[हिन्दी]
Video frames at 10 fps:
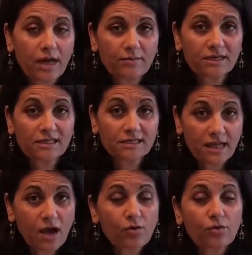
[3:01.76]
डायबिटीज़
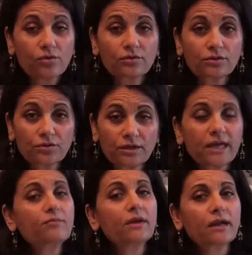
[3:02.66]
ना हो तो
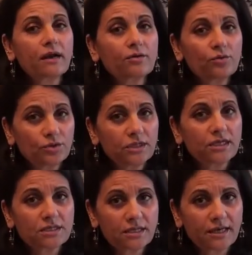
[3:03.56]
यही मेरा
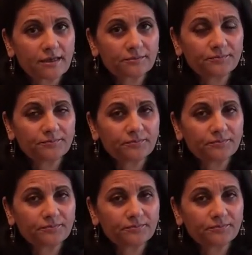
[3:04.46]
उद्देश्य है